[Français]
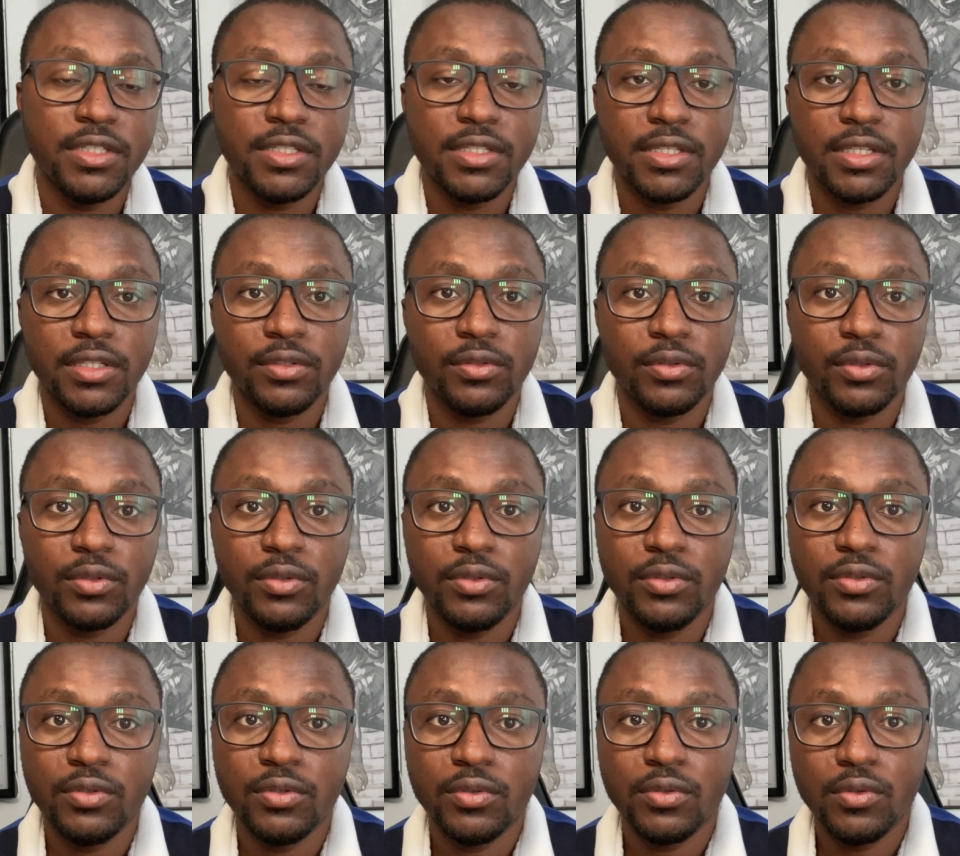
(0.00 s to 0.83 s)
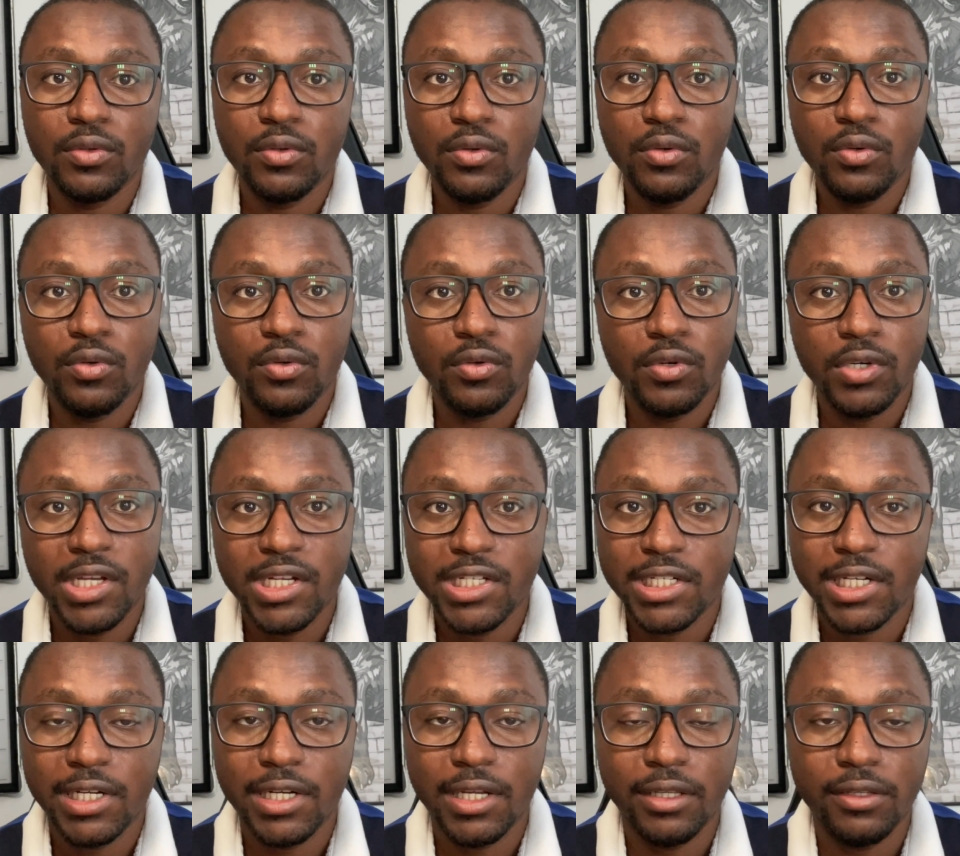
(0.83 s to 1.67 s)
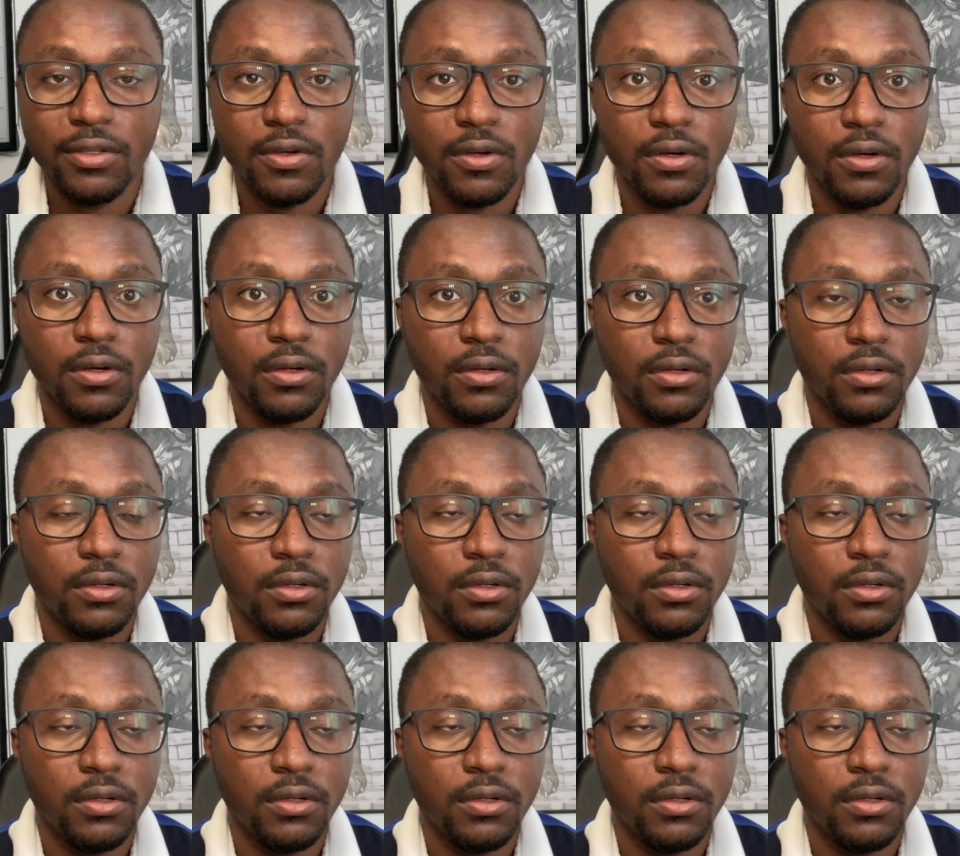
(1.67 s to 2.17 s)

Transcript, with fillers: Sainte-Ruth, le collège Anador.